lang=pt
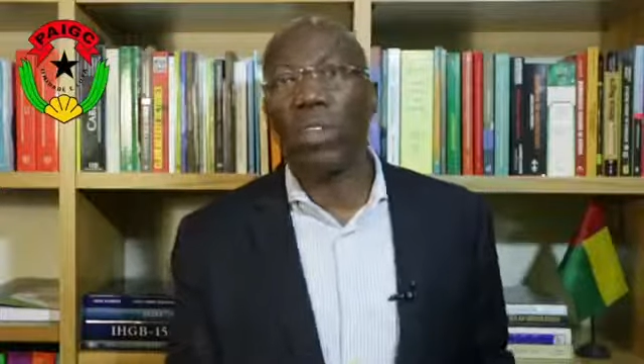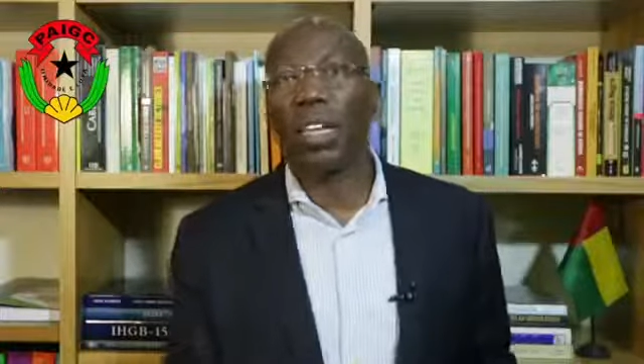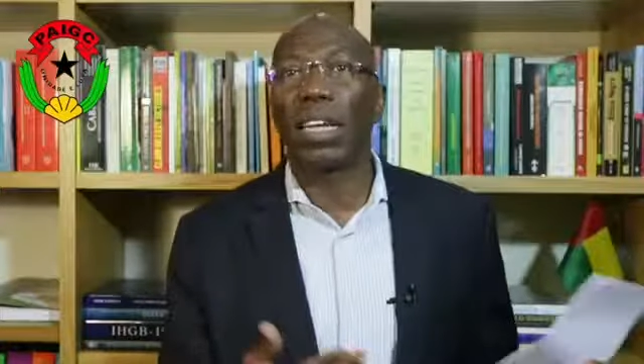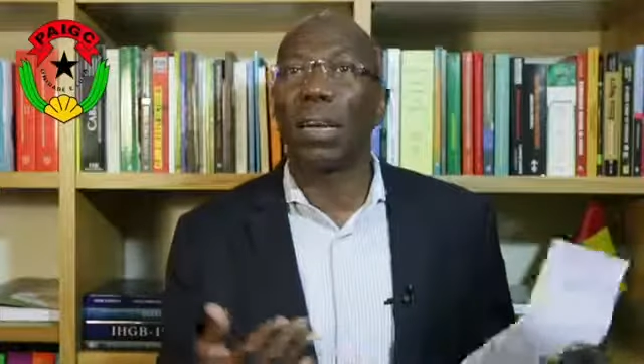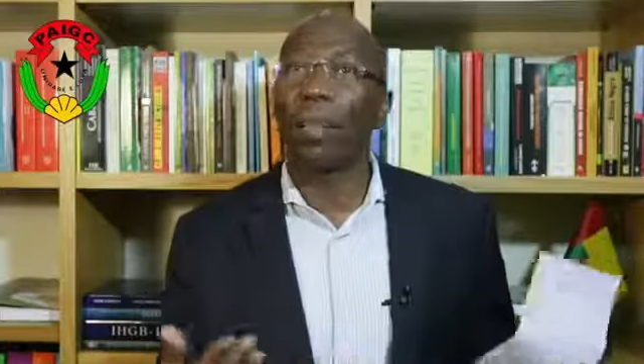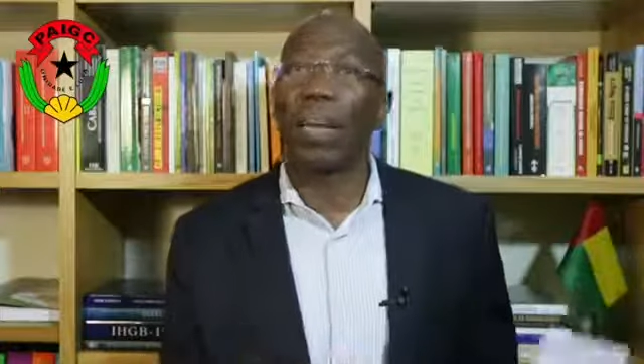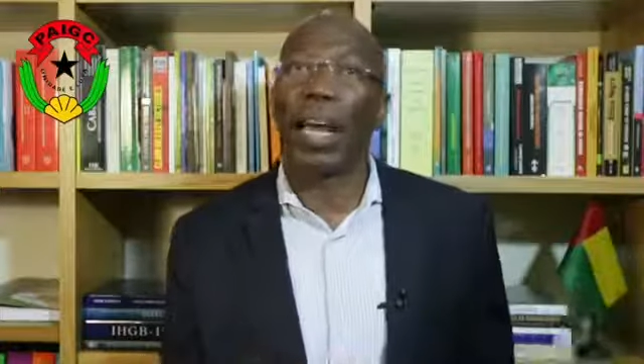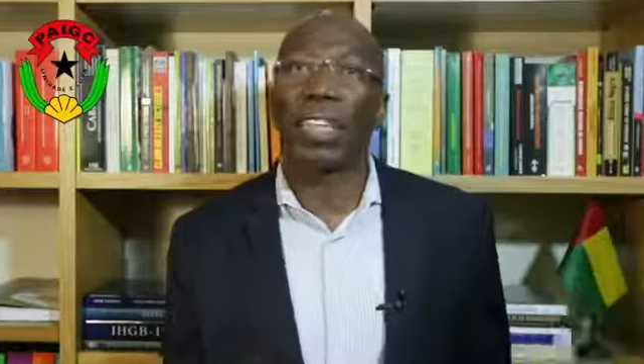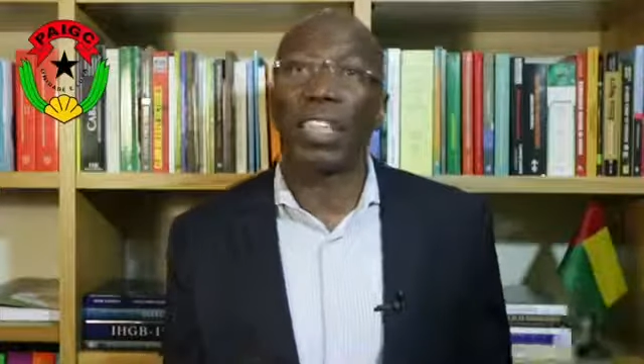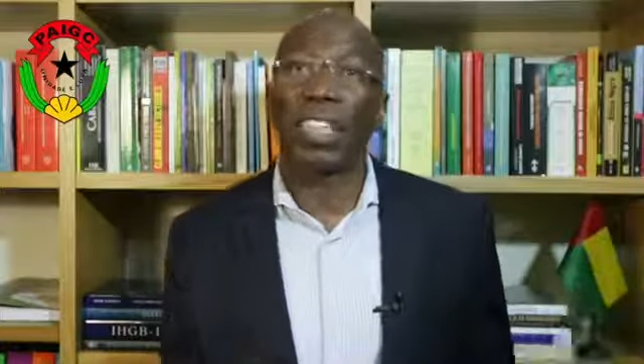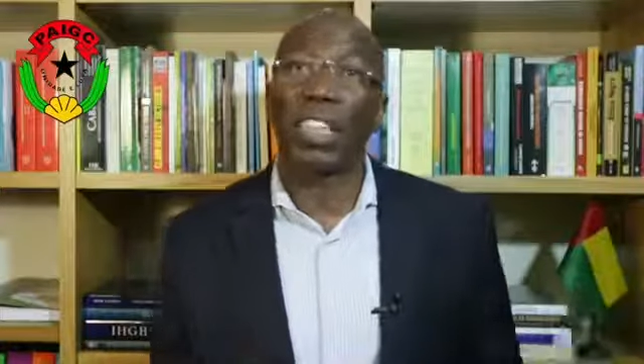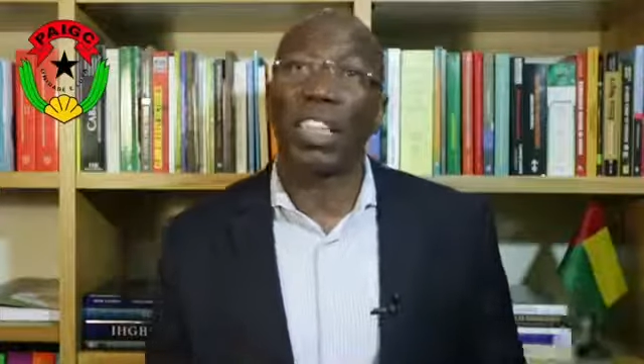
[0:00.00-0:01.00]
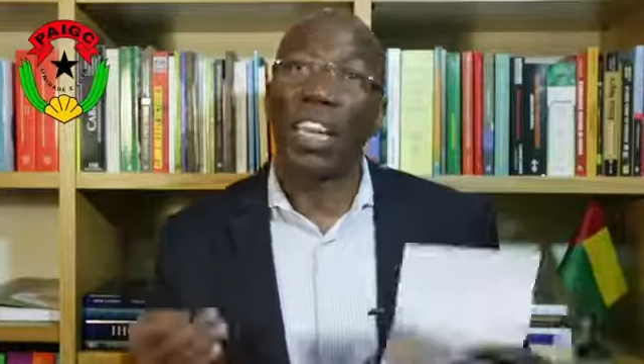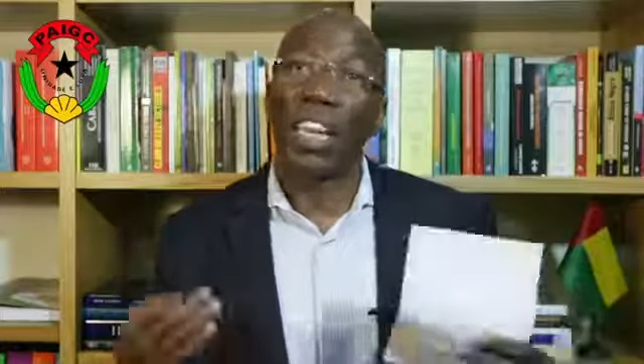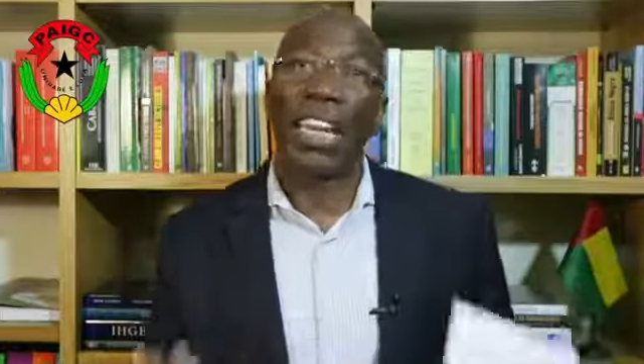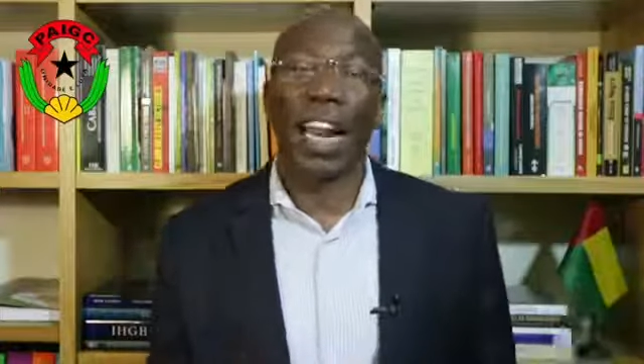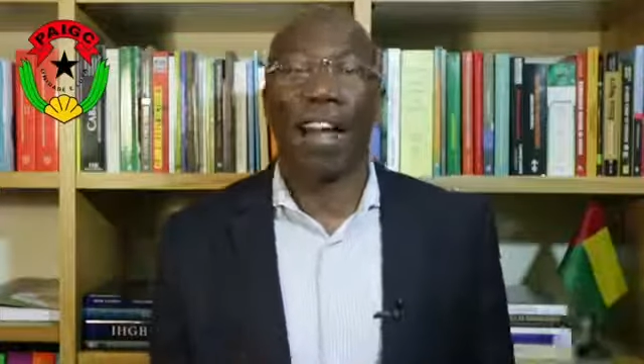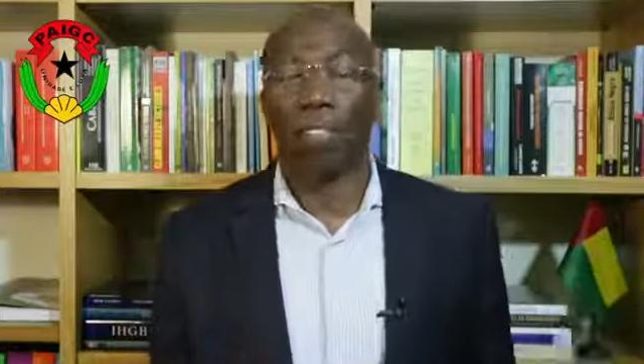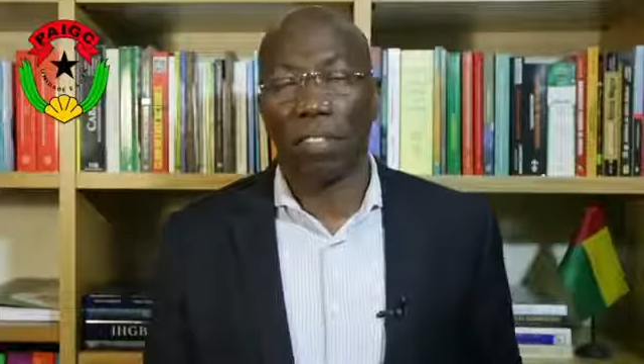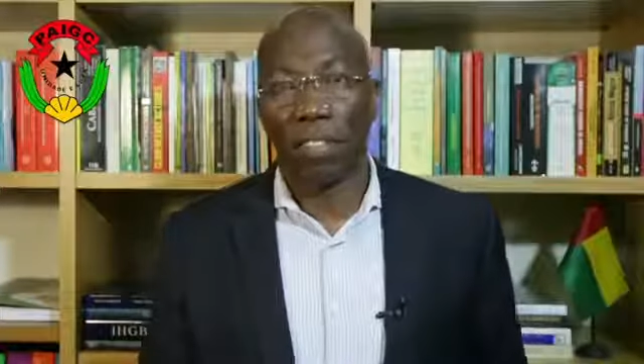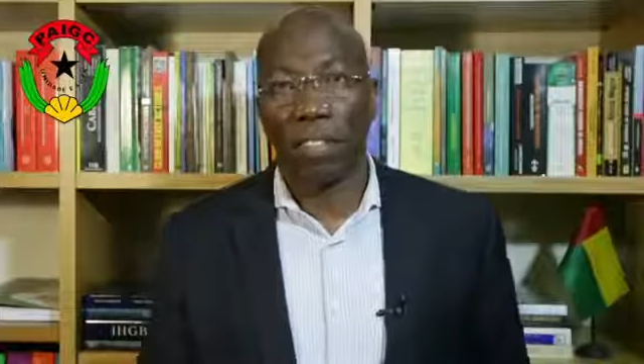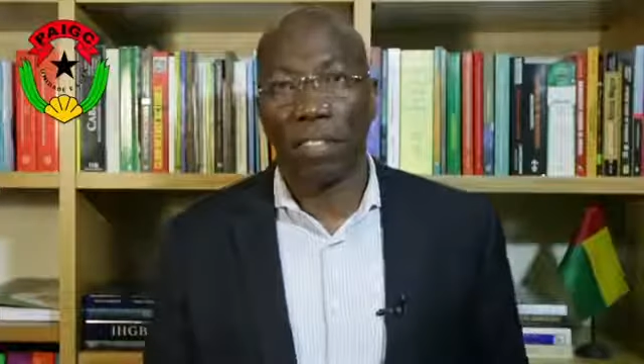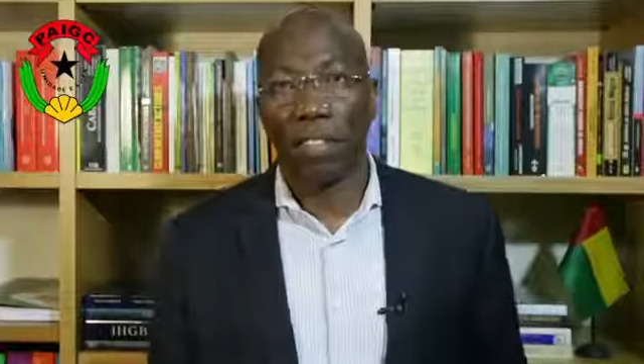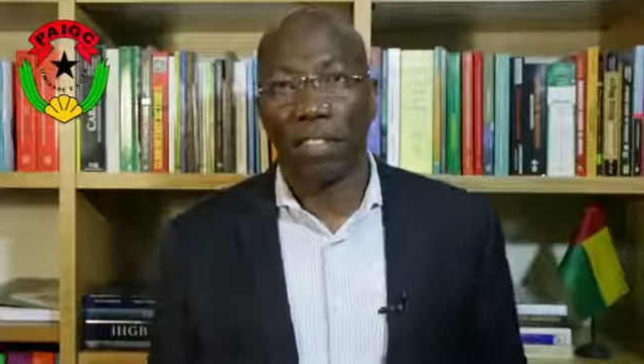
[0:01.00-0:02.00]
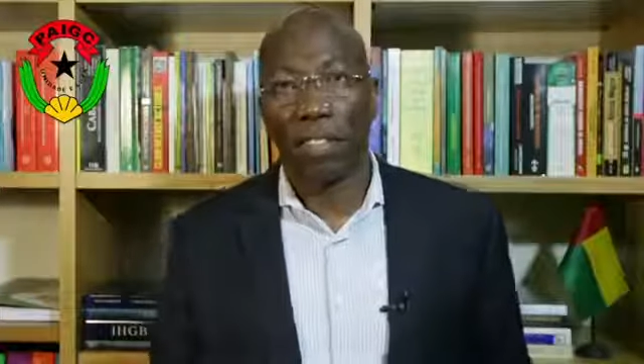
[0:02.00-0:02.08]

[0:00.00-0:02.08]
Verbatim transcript: derrapagens graves.